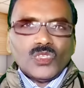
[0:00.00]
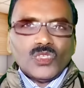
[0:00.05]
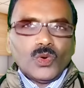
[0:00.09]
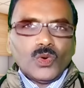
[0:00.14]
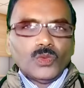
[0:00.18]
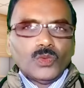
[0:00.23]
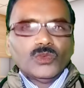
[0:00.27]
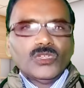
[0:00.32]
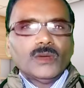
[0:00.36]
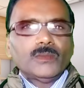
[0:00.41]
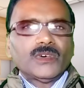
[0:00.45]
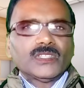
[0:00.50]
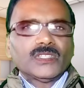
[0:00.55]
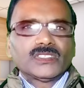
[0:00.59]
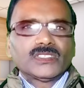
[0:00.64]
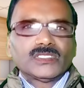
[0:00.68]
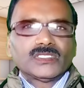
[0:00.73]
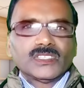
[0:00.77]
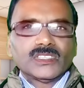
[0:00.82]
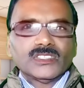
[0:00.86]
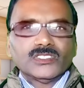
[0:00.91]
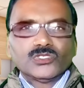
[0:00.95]

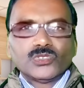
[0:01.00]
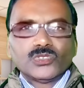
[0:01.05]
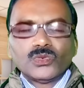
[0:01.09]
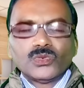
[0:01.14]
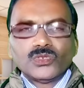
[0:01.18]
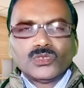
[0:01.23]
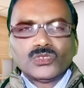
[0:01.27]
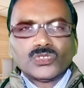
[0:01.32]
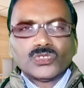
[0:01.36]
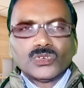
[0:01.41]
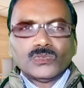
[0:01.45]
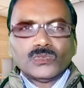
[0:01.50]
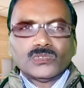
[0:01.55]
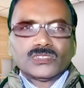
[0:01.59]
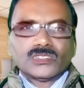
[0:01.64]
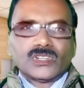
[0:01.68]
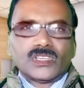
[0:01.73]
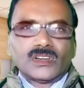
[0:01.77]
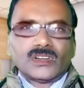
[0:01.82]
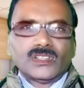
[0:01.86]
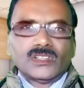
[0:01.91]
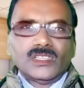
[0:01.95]
হোমিওপ্যাথিতে যৌন
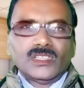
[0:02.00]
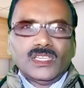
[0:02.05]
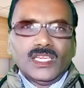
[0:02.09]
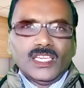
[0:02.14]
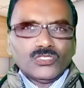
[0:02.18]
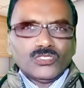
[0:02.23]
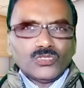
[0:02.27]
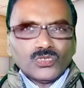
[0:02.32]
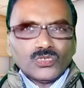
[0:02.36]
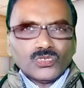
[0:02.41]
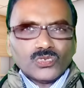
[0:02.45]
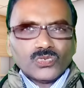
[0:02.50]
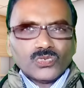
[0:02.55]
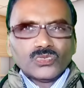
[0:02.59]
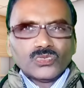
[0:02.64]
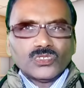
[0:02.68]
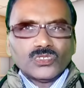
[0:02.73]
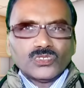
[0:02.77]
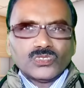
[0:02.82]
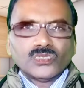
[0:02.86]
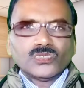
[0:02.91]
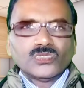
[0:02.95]
সমস্যার এত
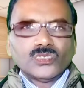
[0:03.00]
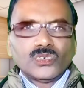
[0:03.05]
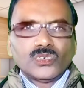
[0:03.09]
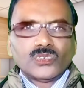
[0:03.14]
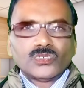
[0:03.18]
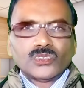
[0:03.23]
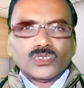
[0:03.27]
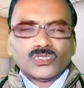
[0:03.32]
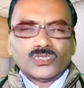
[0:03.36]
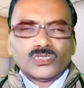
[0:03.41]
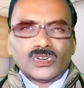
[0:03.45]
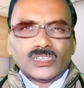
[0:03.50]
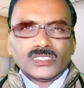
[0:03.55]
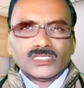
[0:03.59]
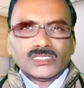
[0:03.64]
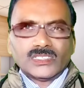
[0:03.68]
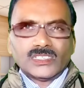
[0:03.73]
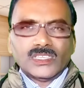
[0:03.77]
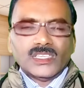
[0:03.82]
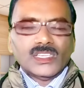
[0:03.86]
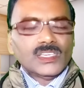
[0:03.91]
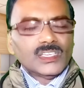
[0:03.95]
সুন্দর সুন্দর ঔষধ
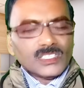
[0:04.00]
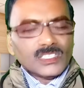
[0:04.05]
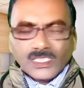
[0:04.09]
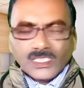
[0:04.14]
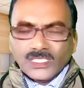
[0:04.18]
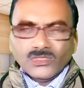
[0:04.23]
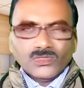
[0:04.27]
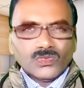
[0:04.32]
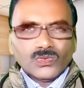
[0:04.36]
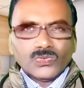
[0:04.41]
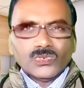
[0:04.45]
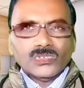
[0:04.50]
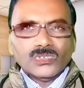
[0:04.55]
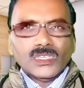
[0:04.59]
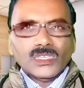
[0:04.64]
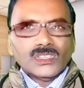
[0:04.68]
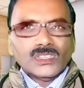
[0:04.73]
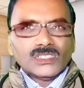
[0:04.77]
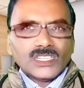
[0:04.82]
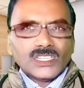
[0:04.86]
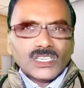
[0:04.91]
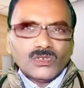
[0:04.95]
রয়েছে কিন্তু
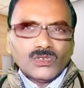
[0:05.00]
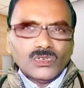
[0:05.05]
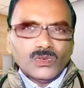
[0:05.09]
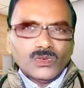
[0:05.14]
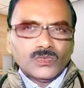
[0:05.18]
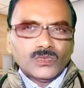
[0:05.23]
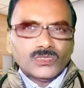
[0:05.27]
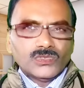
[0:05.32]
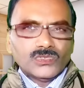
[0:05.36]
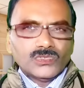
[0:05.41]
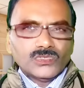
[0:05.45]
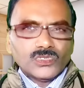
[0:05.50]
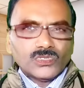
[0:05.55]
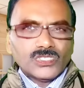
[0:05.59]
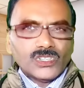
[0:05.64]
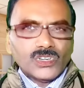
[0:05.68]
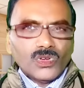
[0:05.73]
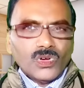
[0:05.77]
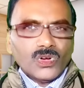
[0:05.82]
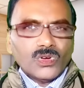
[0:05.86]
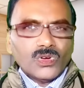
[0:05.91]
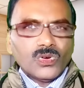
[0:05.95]
সেগুলো যদি
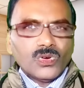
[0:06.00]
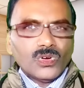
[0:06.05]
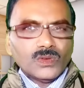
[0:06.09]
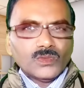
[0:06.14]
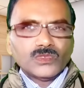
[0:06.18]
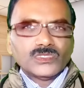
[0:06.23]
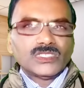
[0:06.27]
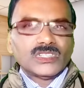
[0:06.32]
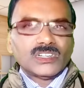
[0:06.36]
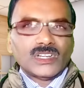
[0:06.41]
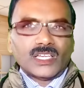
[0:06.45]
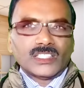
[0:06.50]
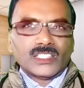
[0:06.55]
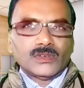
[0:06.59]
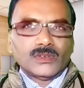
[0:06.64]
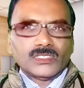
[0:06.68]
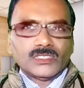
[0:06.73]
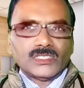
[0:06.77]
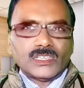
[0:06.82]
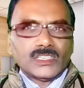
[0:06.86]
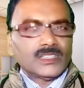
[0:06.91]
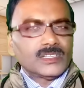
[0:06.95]
লক্ষণ বুঝে না
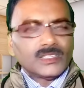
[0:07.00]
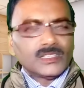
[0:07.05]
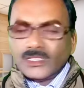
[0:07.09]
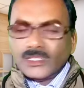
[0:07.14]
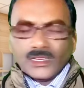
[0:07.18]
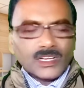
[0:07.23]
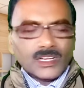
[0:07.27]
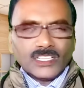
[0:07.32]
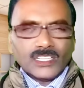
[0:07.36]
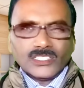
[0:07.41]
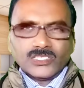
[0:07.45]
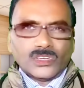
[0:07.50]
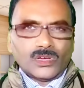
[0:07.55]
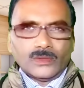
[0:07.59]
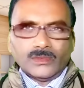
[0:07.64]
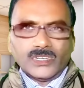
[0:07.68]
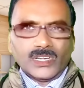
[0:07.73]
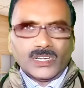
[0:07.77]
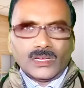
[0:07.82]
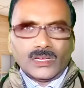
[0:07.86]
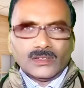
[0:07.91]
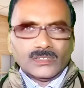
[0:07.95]
দেওয়া যায় কাজ
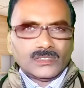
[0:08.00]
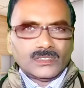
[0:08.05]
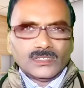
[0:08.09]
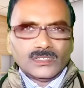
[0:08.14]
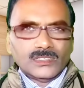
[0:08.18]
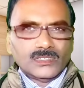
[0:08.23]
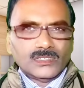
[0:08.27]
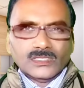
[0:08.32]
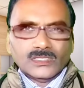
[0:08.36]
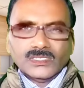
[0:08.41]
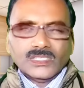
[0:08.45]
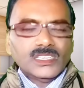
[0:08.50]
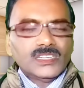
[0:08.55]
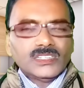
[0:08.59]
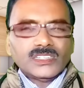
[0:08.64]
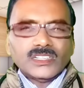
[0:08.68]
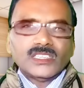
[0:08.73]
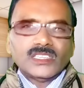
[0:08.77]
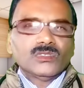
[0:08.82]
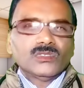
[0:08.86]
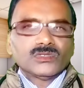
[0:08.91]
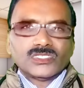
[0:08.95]
হবে না
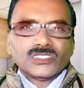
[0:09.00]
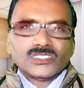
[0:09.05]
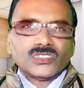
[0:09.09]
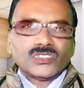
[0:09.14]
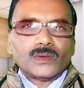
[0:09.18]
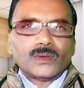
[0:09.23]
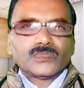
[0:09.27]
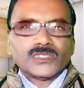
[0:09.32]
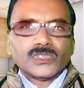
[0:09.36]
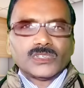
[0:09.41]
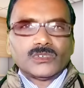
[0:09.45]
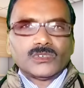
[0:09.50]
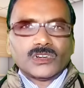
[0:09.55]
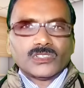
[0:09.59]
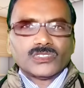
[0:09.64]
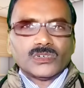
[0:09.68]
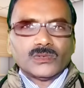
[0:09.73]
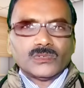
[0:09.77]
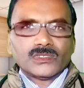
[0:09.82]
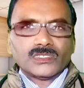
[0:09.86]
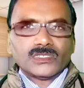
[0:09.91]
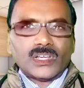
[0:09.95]
এটাই হচ্ছে সবচেয়ে বড়
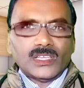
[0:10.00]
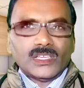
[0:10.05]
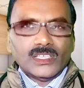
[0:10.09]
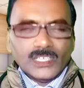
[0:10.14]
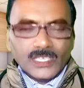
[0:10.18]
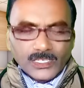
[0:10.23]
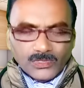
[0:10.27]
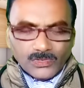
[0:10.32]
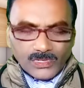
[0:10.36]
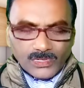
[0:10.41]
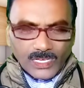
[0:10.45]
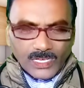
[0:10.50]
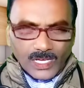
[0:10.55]
সমস্যা এই জন্য